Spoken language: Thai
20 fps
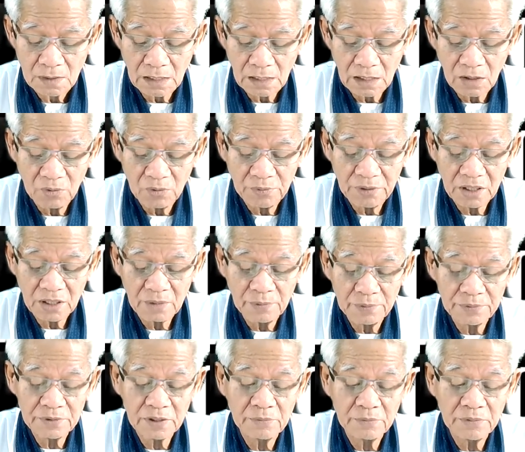เอามีอะไรเพิ่
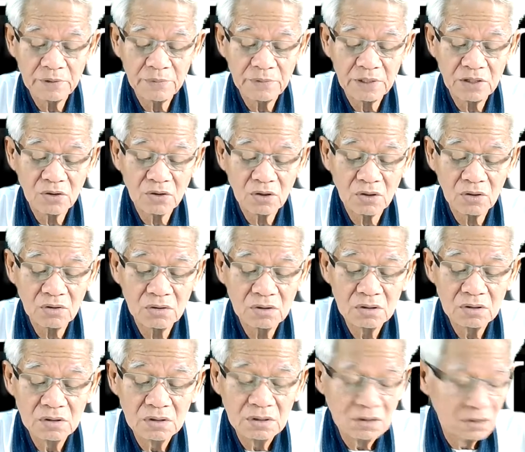มเติมไม่มีเนาะ
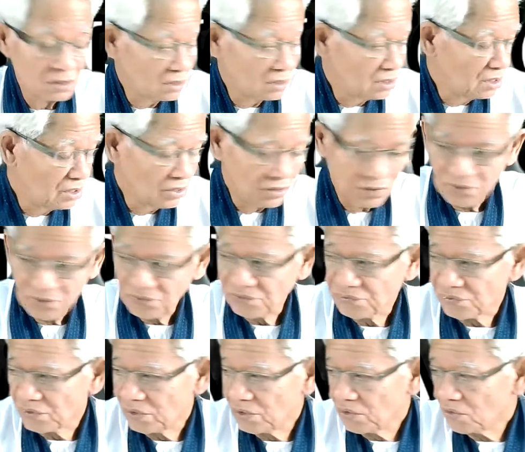
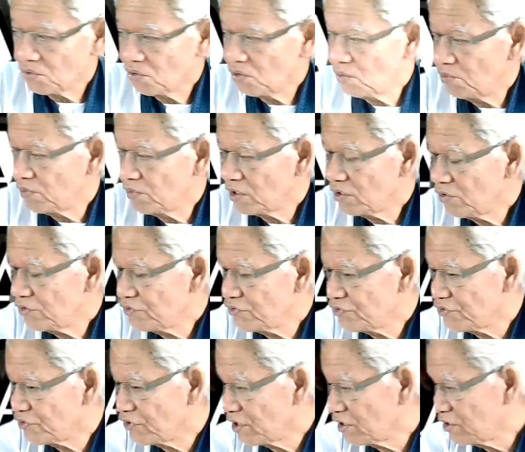สี่ทุ่มแล้วนะ
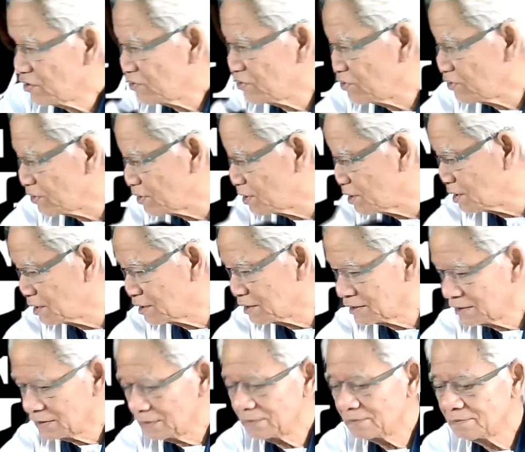เชียนะเชีย
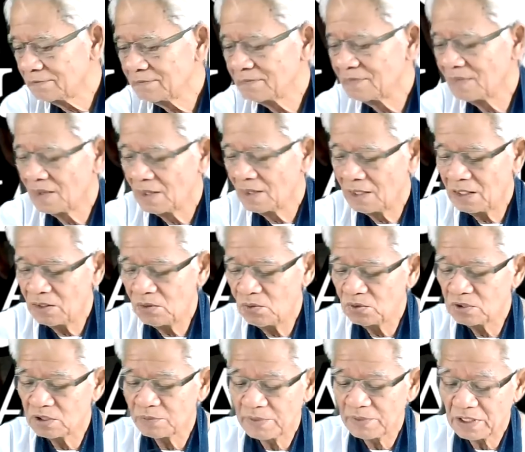แล้วลุ
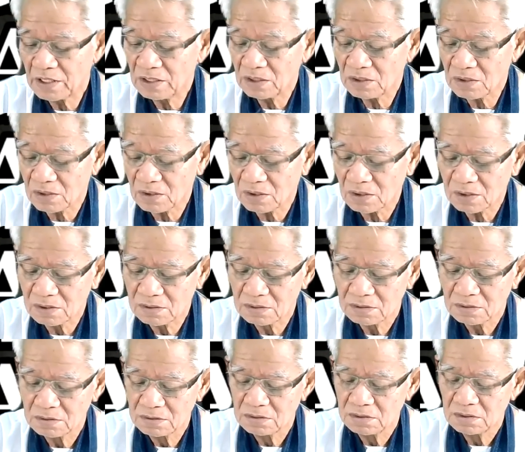งจะไปไหนต่อ
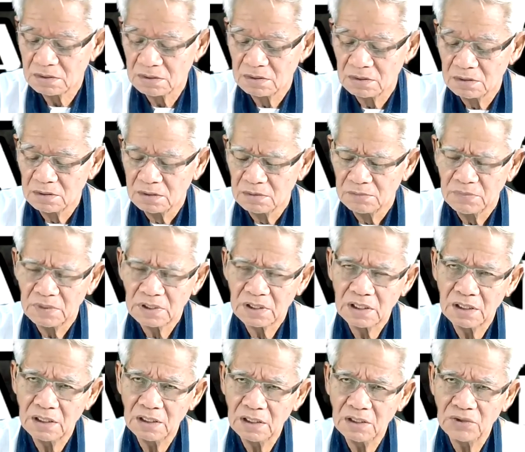เมื่อ
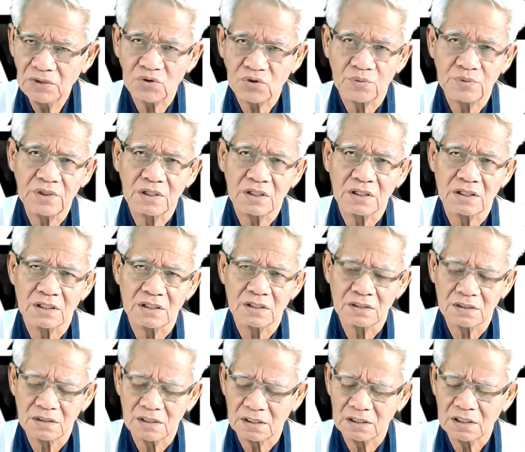กี้นี่จบไปอย่างเนี่ย
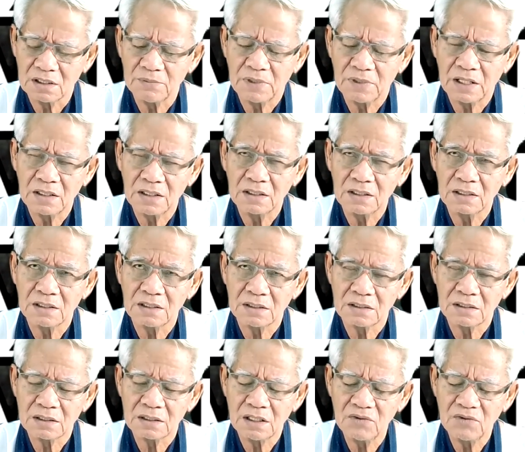อธิบายเรื่องเนี้ย
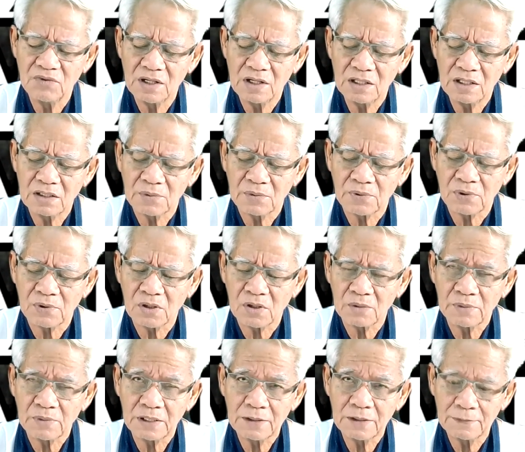คิดว่าน่าจะพอแล้
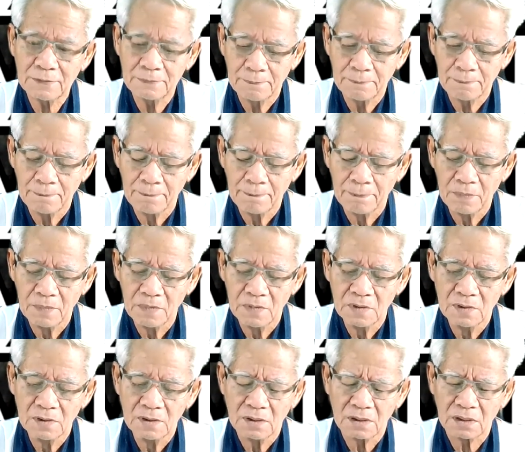วมั้ง
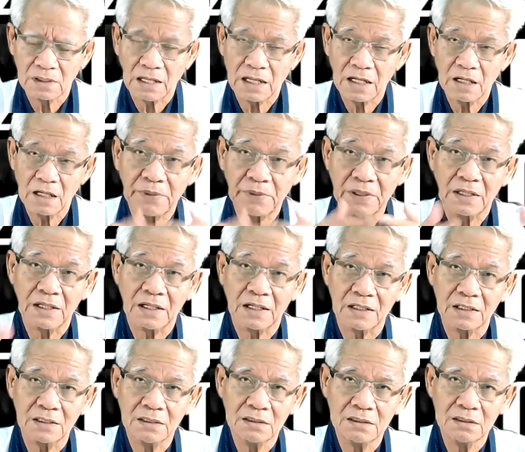ตายไปไหน
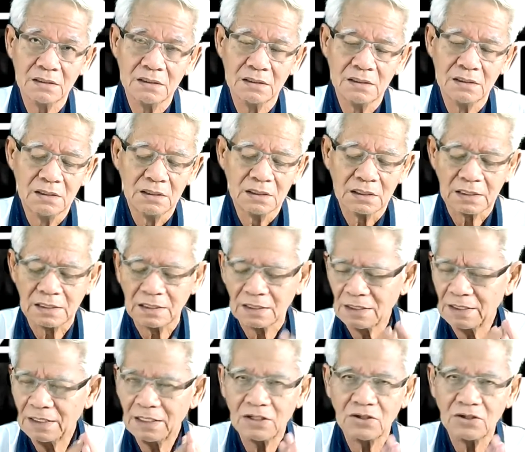เกิด
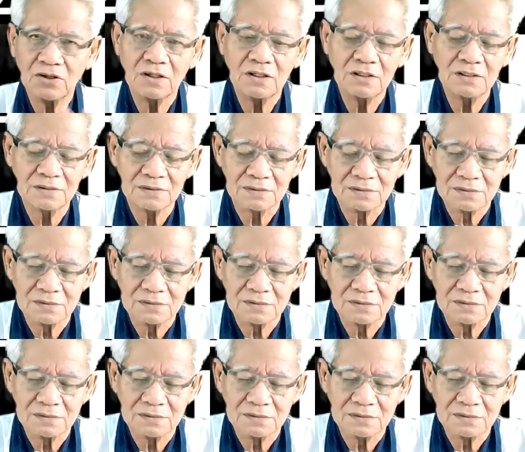แน่นอน